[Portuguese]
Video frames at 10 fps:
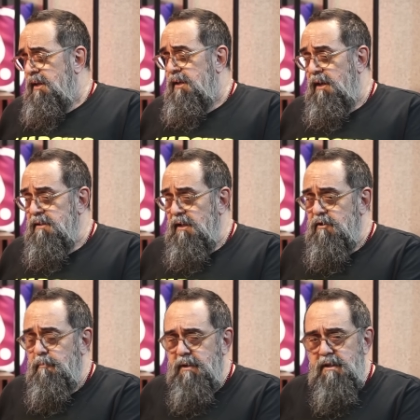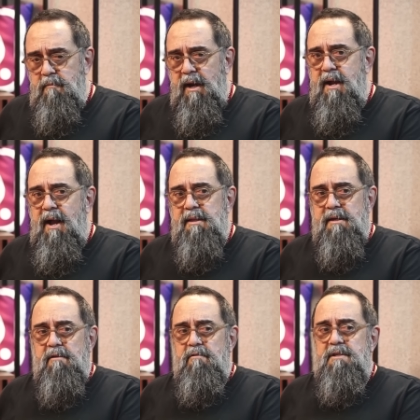E ainda deu para ele uma
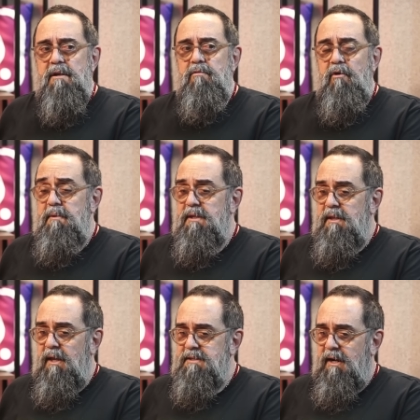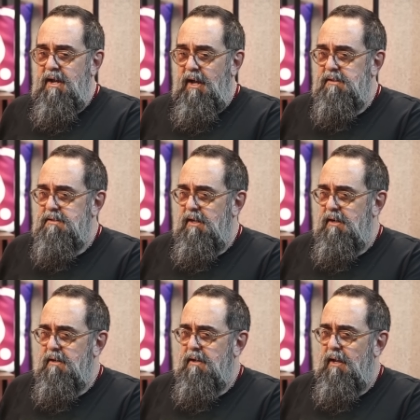carta que eu não sei o nome que tem essa carta, se
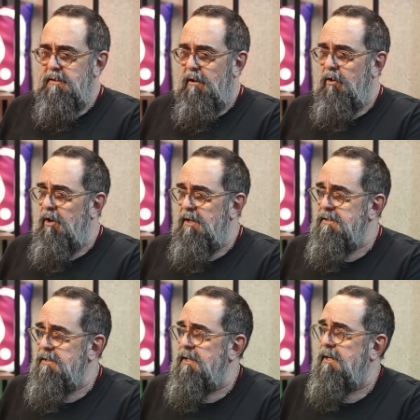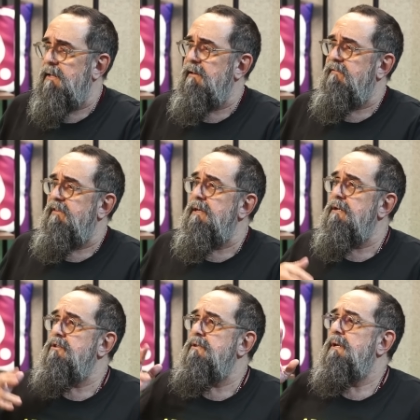é carta rosa, se é carta
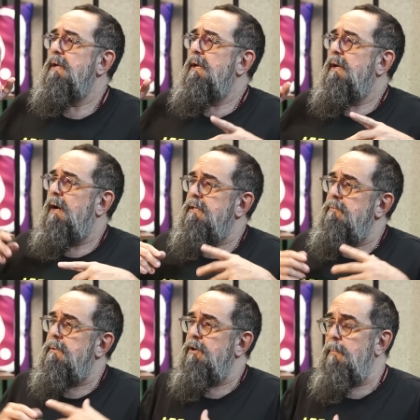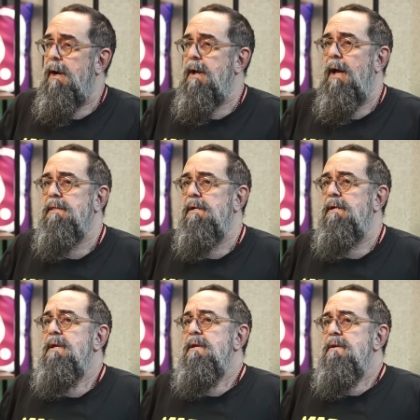verde, carta, mas é uma
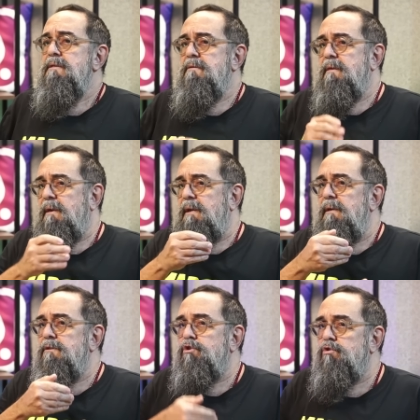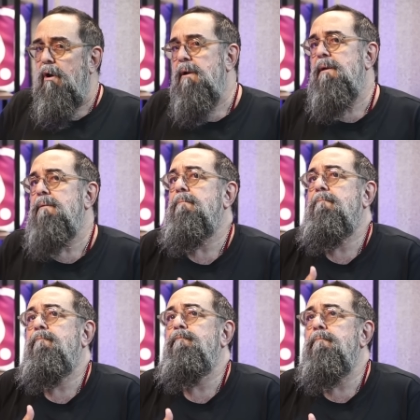carta que só
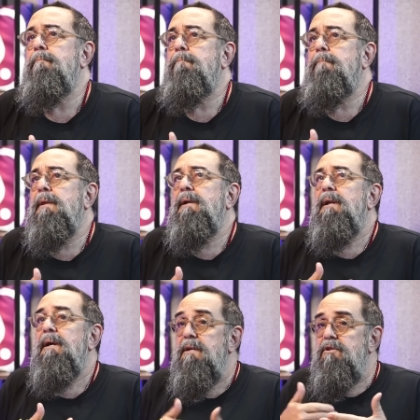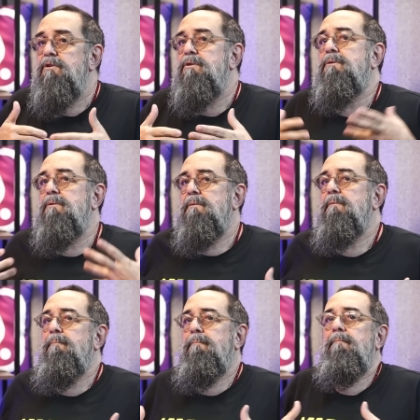grandes
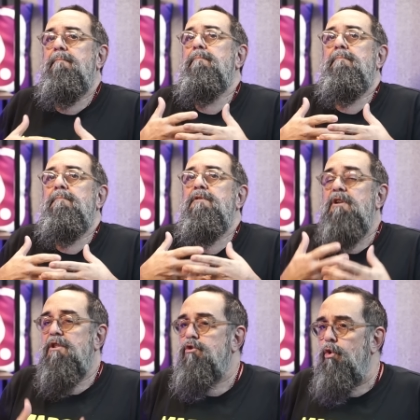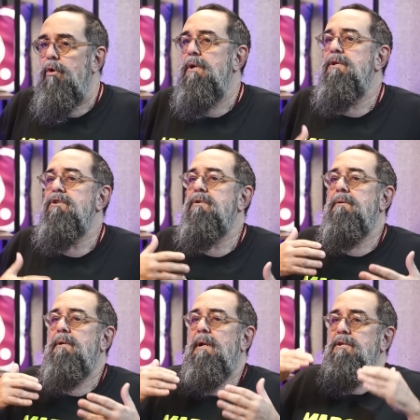diretores,
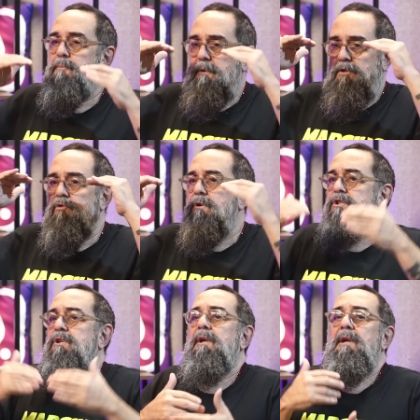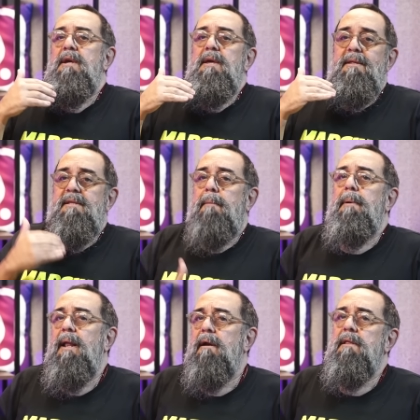grandes pessoas que
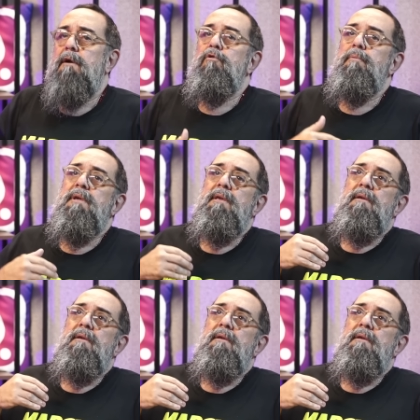trabalharam na Globo que,